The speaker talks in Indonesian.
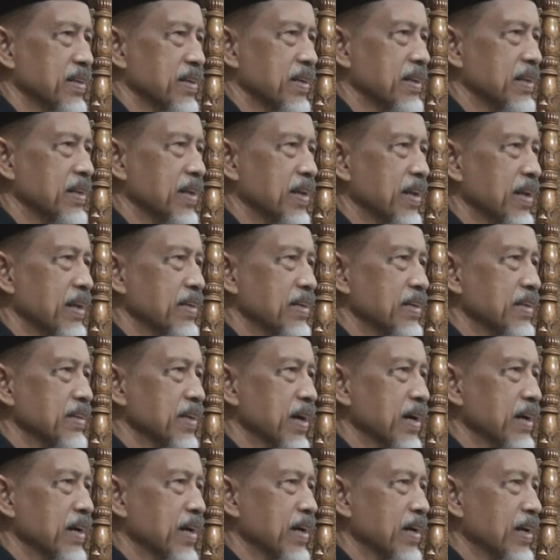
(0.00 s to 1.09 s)
Kendaraan
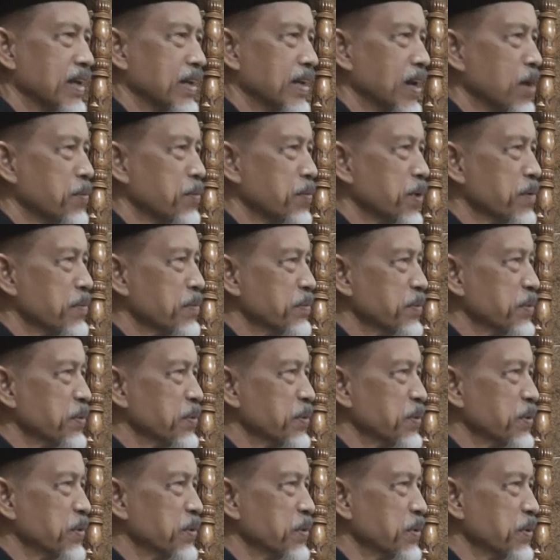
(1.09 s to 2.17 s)
kita akan lari 80,
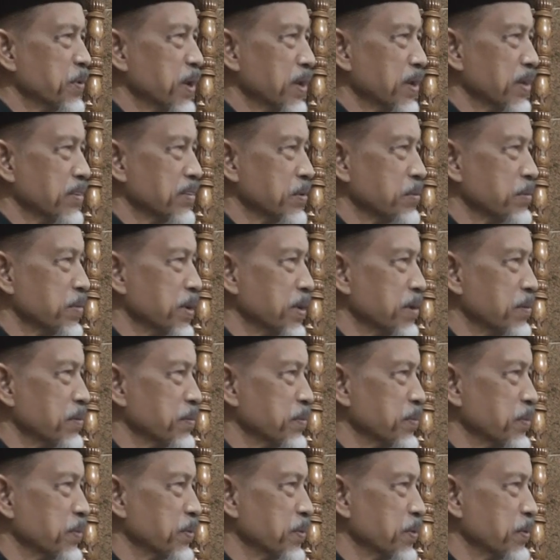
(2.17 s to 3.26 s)
lari
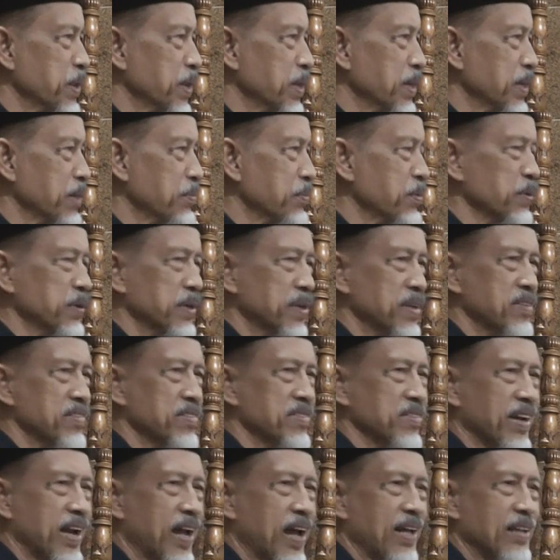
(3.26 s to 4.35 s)
90, bahkan mungkin
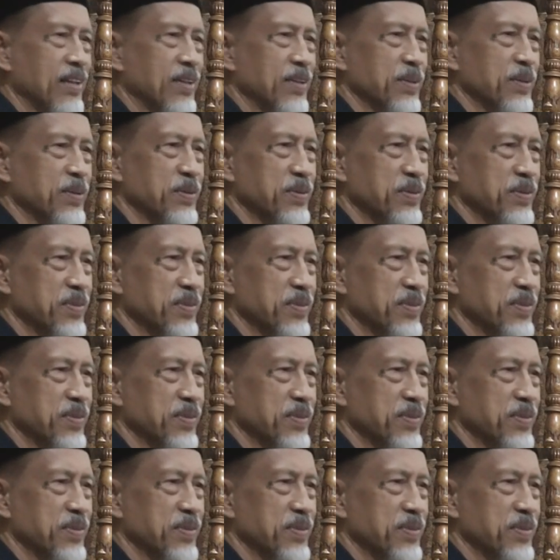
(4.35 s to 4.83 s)
100.